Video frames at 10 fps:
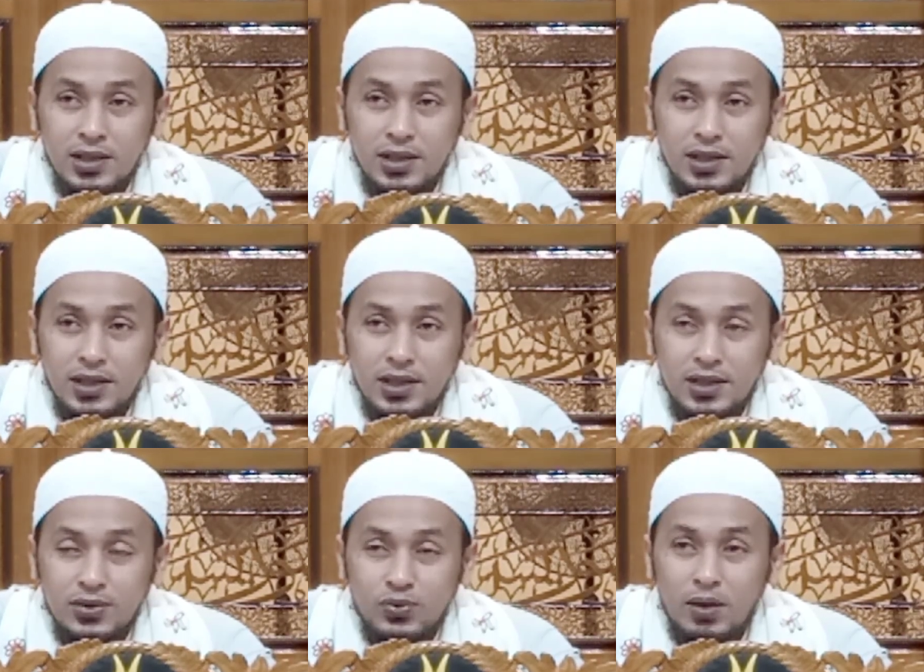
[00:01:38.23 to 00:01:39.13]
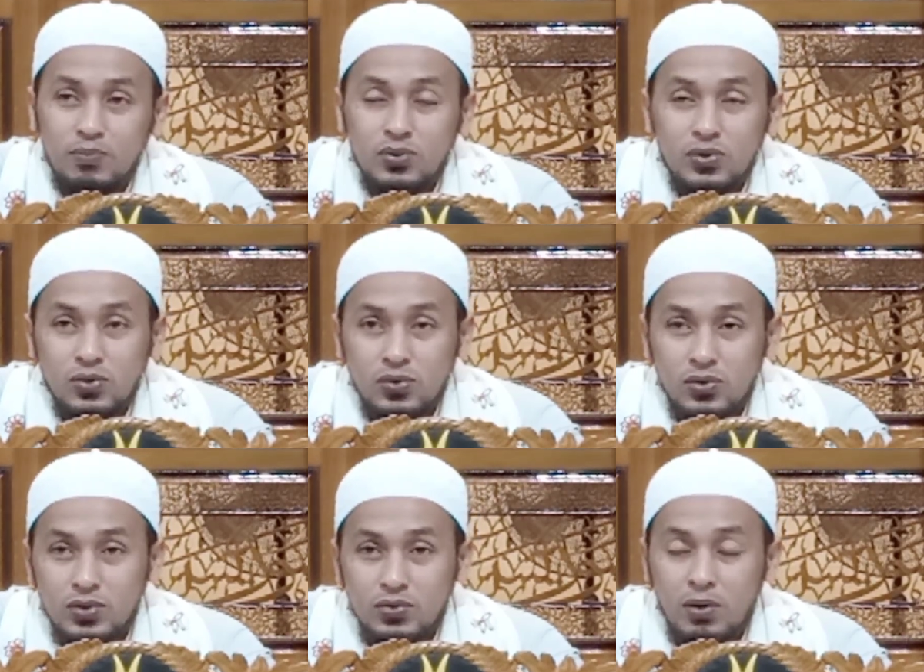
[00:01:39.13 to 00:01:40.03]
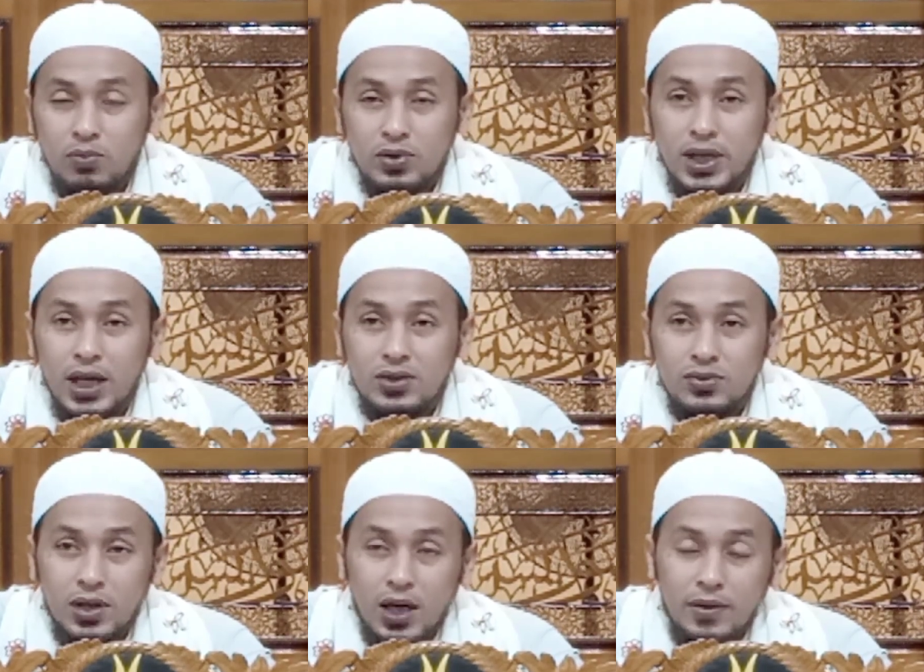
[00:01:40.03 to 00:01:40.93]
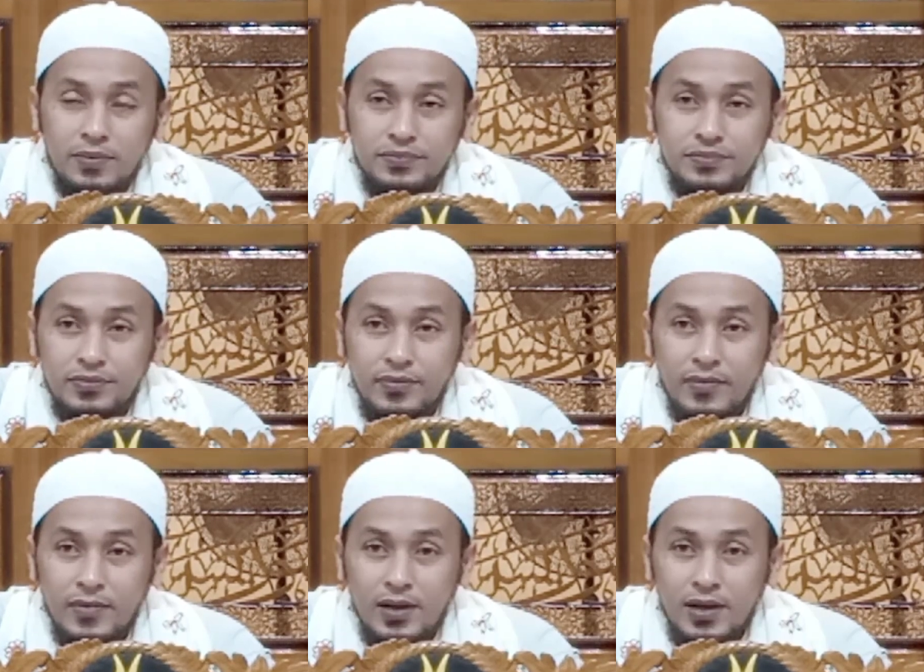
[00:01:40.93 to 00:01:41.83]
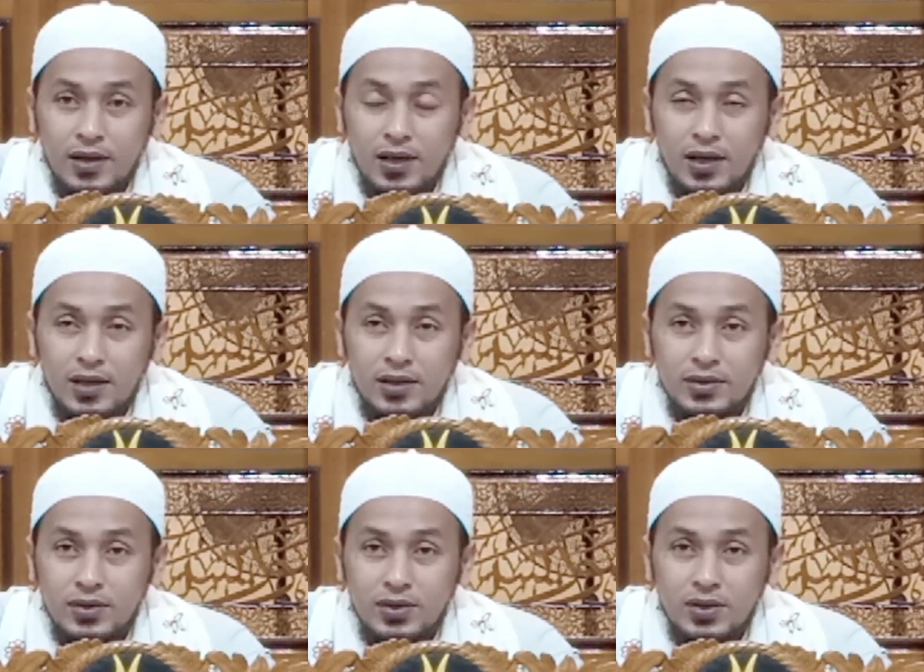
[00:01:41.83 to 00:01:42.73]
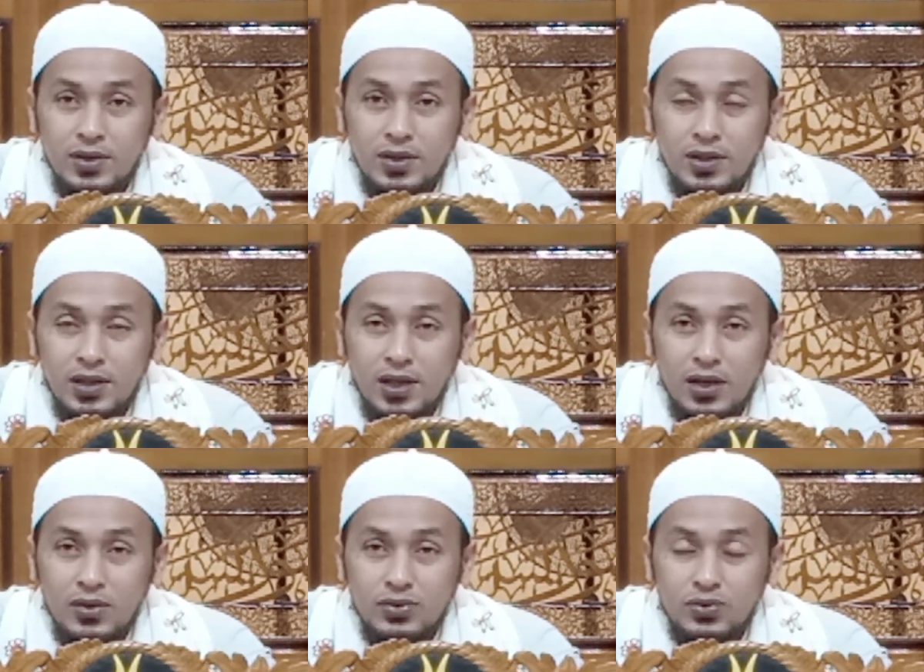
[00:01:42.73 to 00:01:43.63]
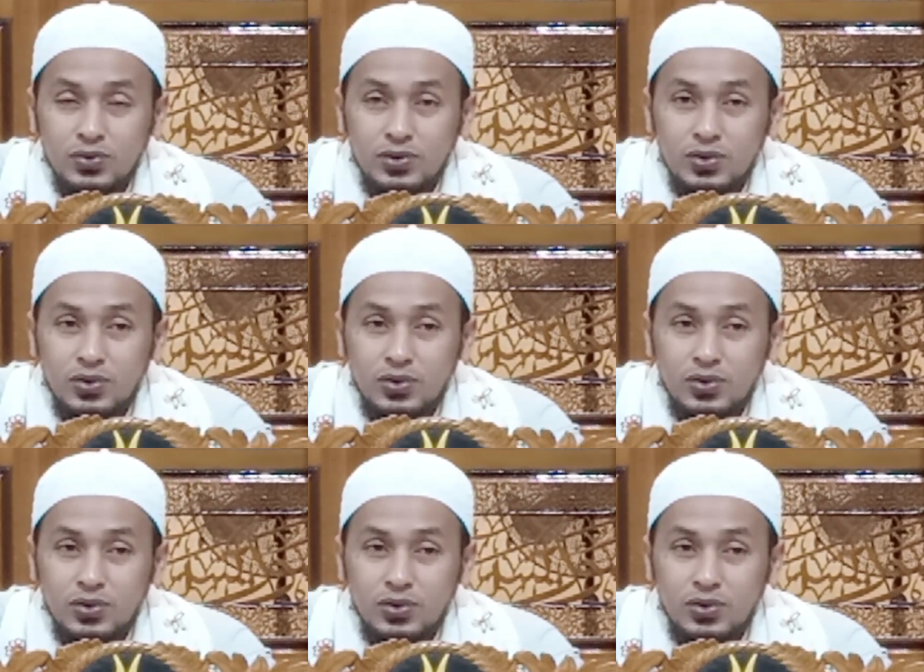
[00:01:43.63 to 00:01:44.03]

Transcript: eh, dua 20, 21 lah. Ya. Kalau 7